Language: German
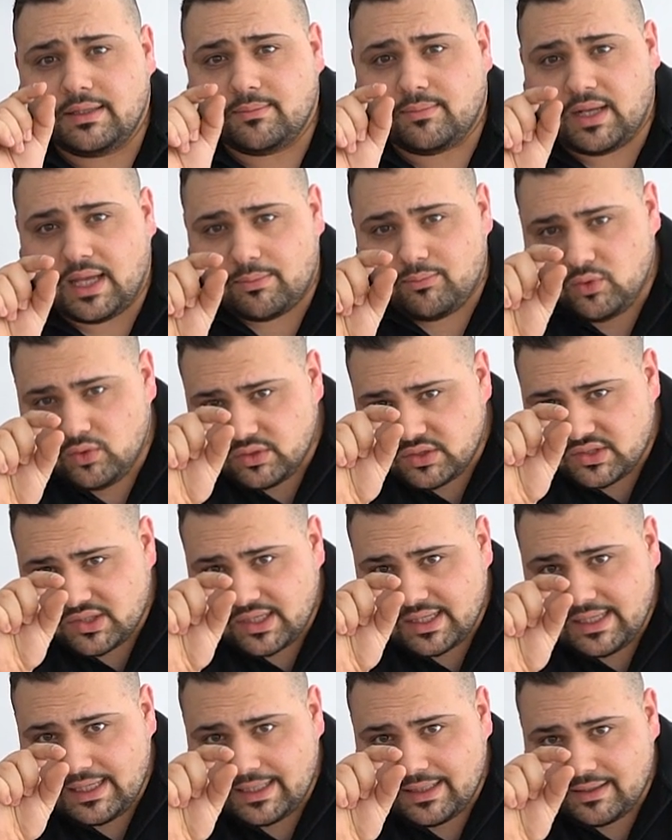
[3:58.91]
bleiben nur
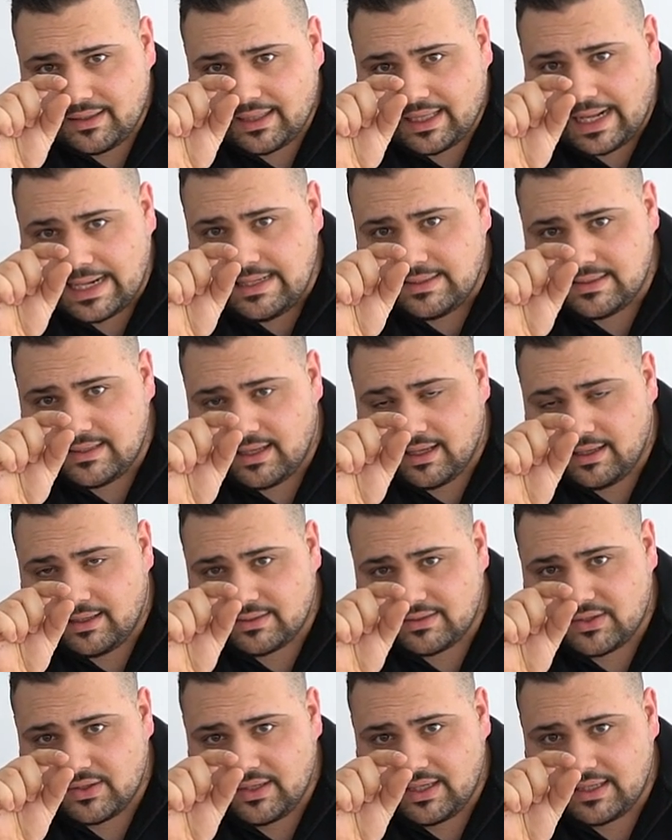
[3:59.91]
solche,
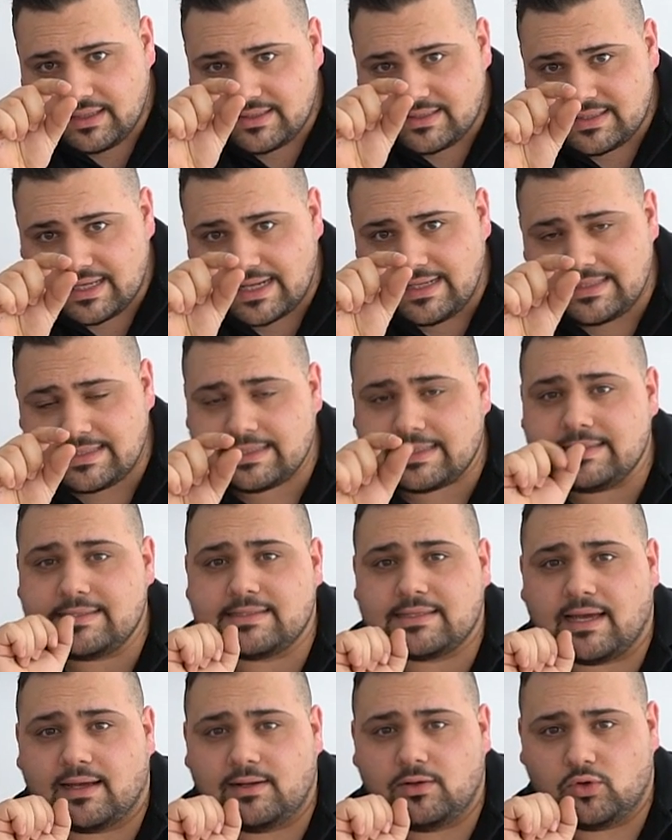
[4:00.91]
äh, solche
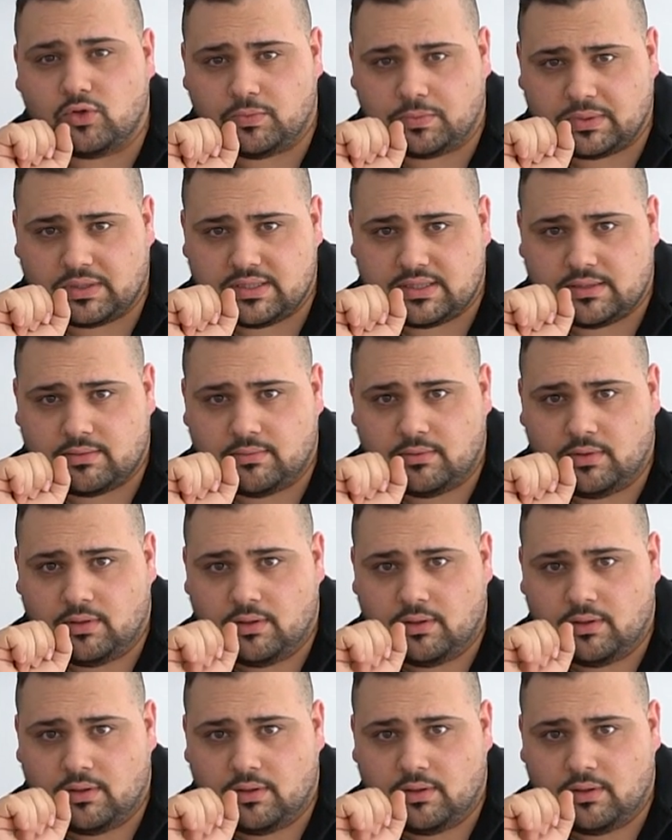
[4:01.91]
Salzkristalle übrig.